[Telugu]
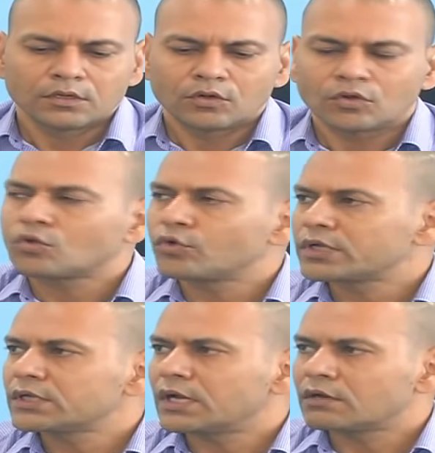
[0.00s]
ఒక
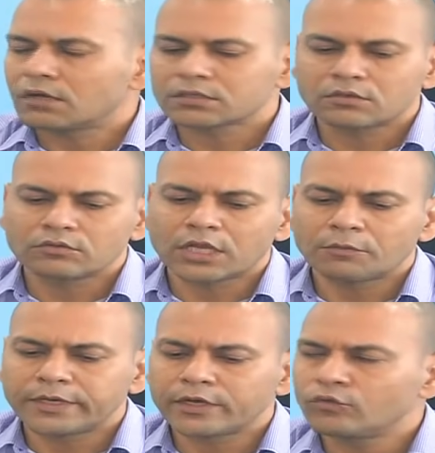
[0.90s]
కోటి ఆరు లక్షలు
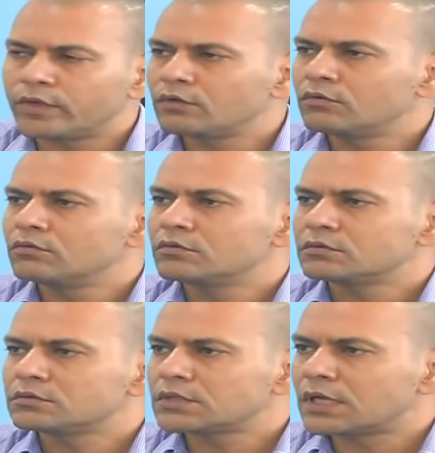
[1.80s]
నలభై ఏడు వేలు
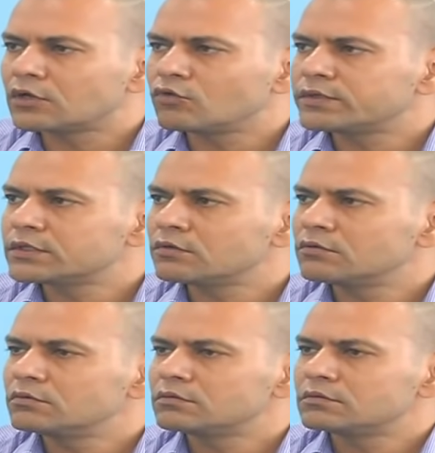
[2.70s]
నాలుగు వందలు
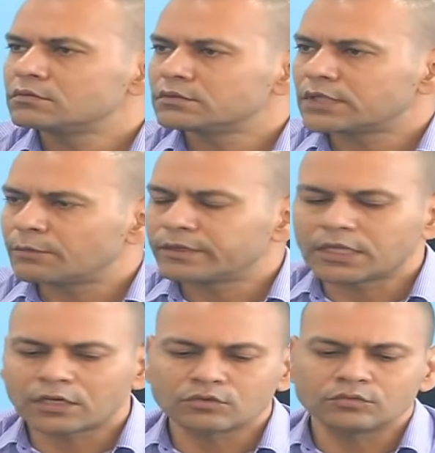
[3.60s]
నలభై నాలుగు